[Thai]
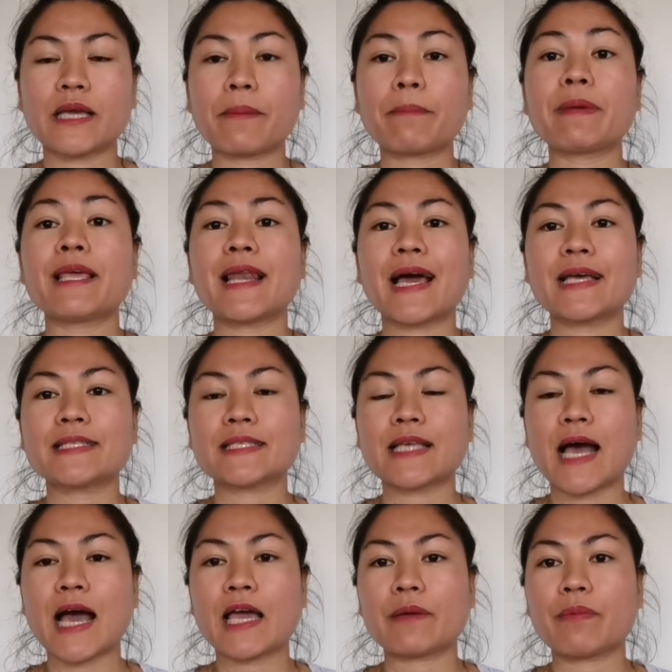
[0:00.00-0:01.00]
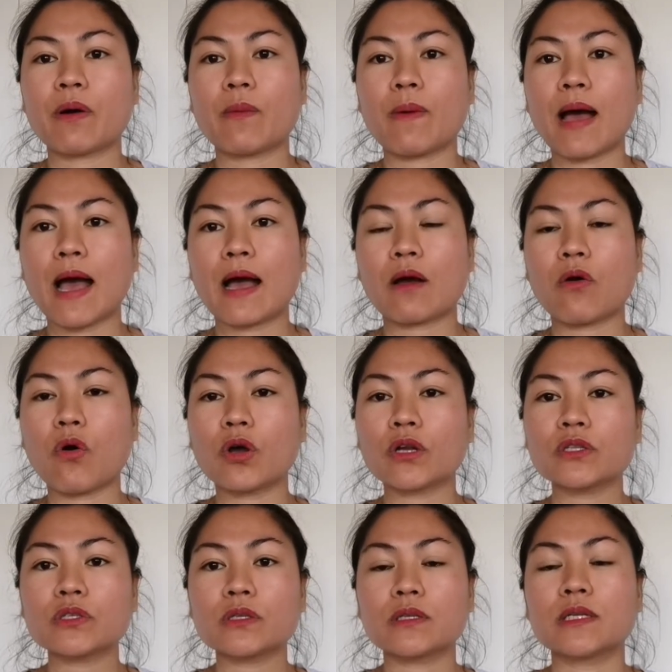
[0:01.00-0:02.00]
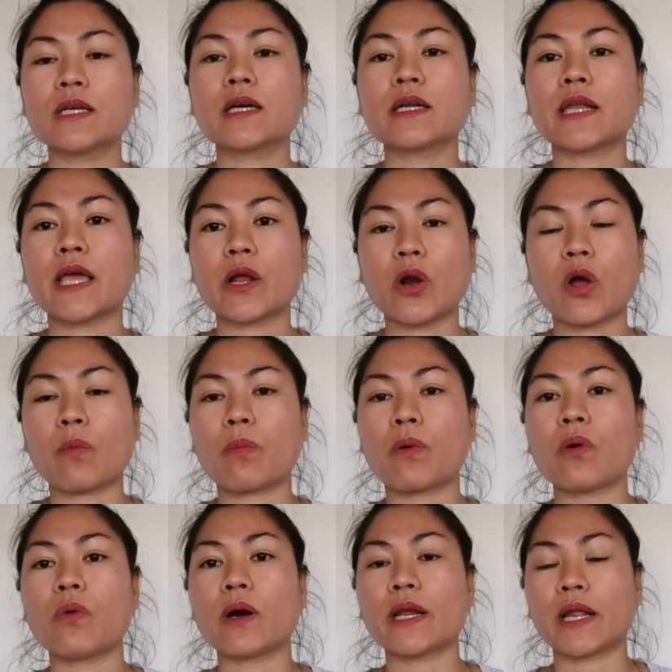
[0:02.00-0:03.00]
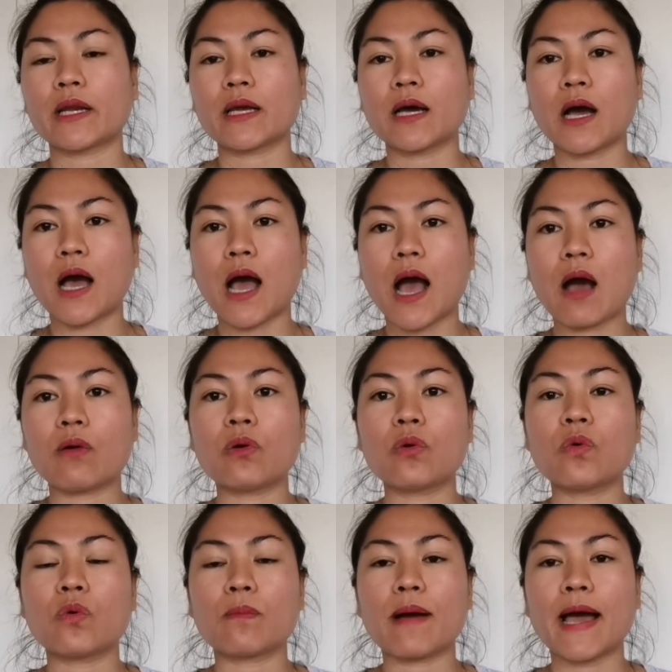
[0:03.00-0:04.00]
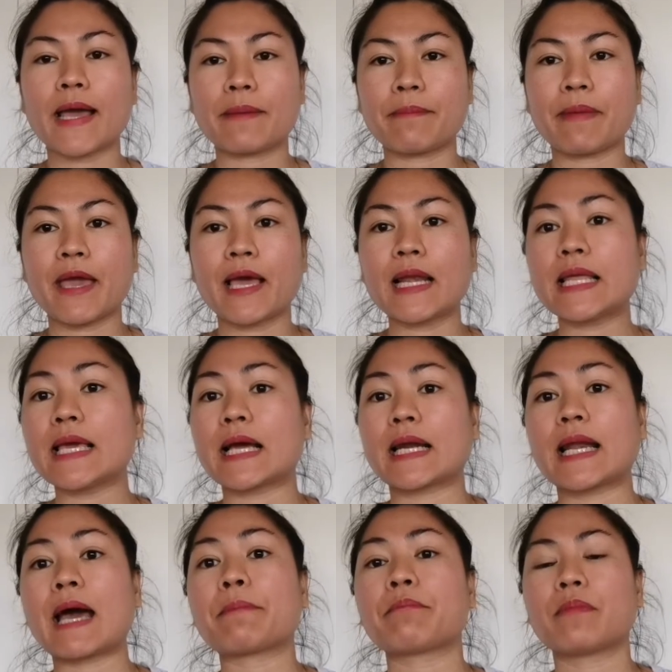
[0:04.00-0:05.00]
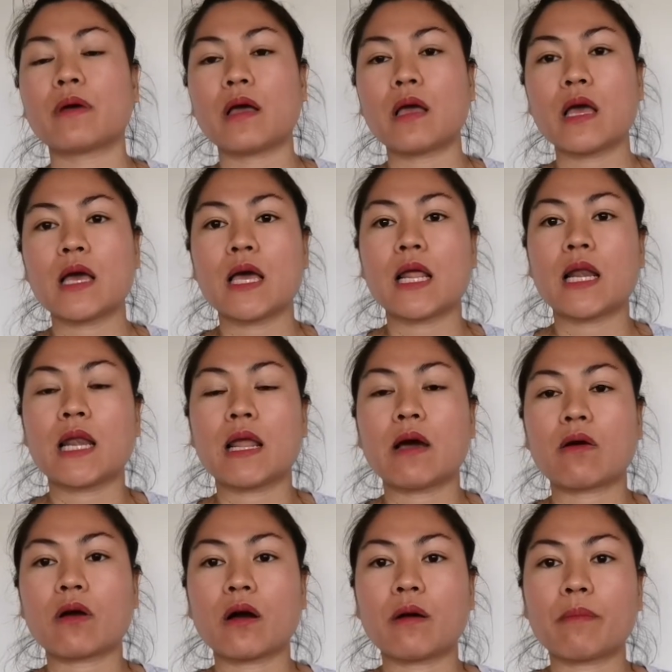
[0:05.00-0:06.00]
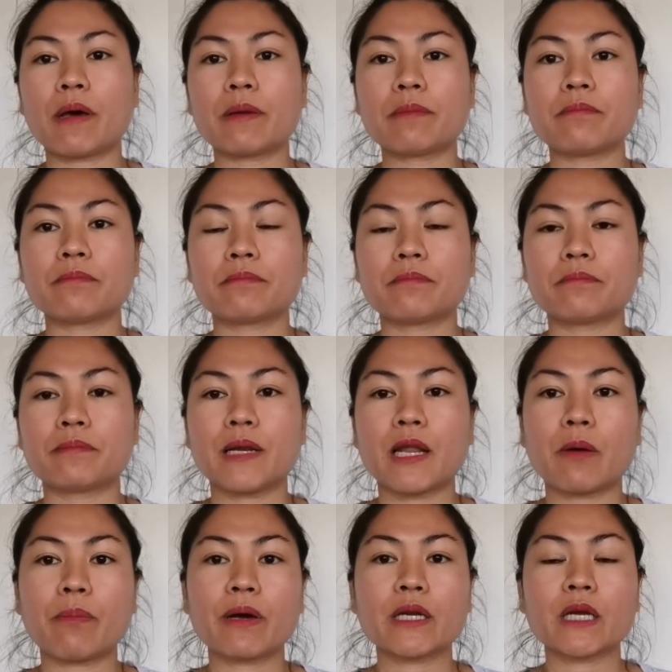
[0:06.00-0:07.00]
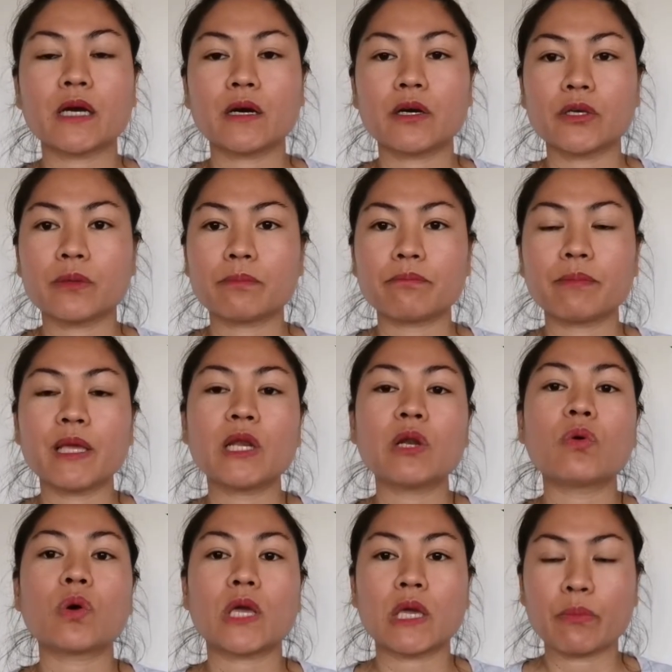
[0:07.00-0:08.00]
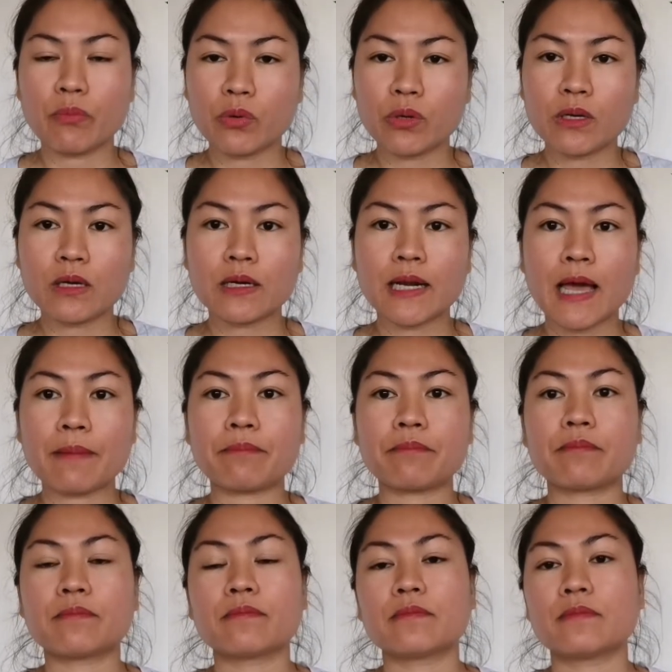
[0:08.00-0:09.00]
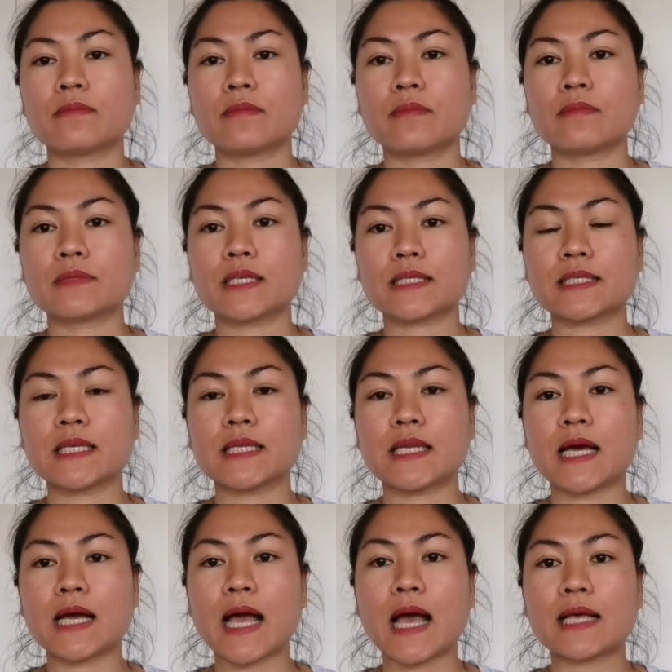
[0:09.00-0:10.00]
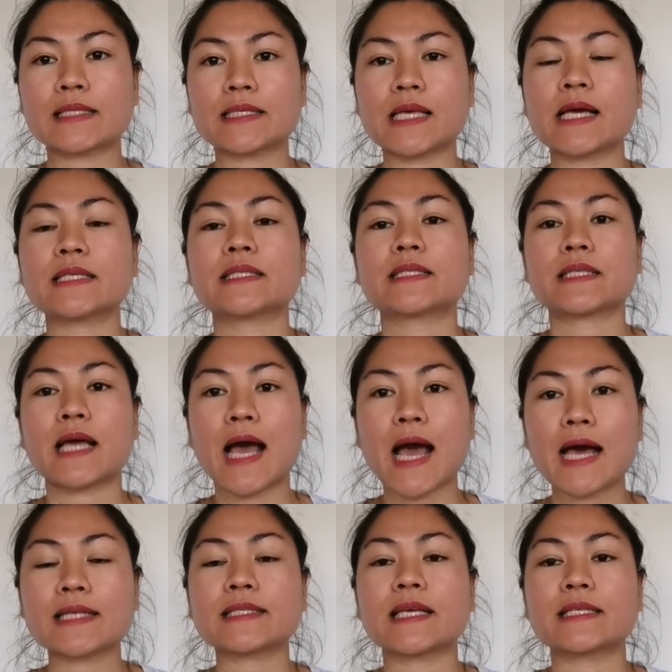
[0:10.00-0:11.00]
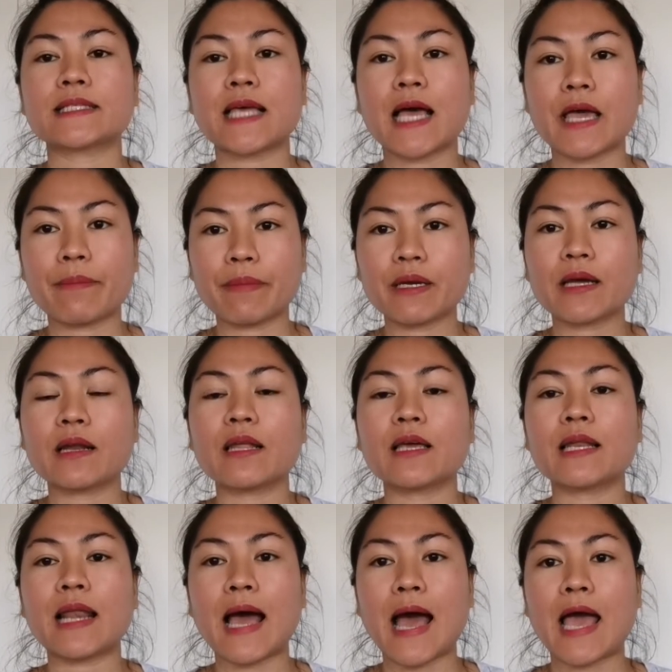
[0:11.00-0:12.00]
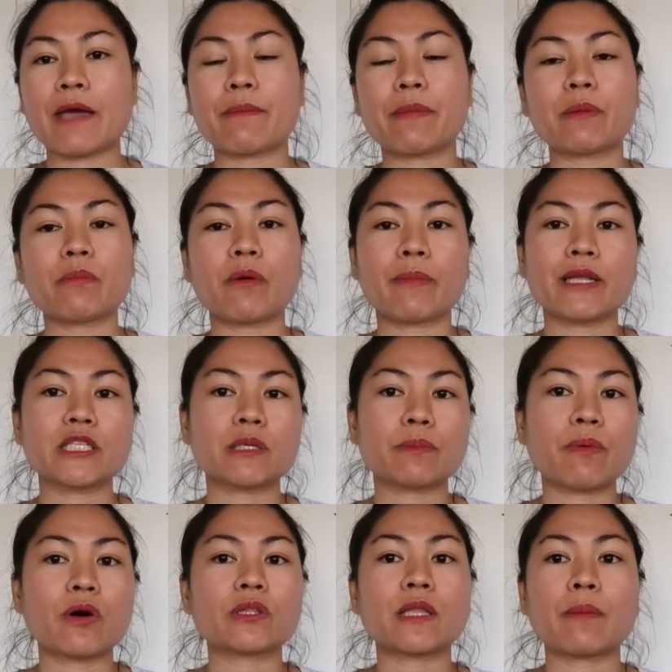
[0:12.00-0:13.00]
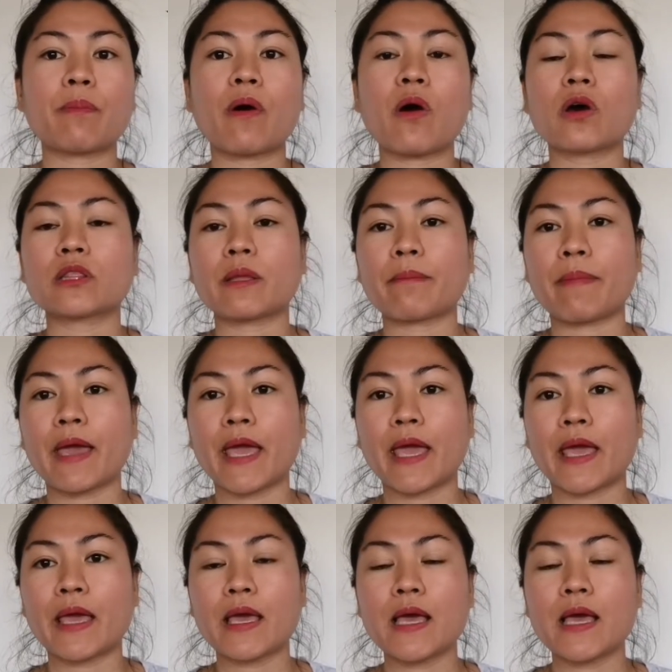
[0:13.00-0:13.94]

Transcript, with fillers: ยังมีรายจ่ายเพราะว่าคนหนึ่งในครอบครัวนั่นก็เอาลูกมาให้แม่เลี้ยงนำแล้วก็มันแล้วเพิ่นก็มีลูกอีกผู้หนึ่งนำจะสินะคะใส่คาใส่ใจมันก็เลยร้ายมันโบแมนเฉพาะแต่พอแต่แม่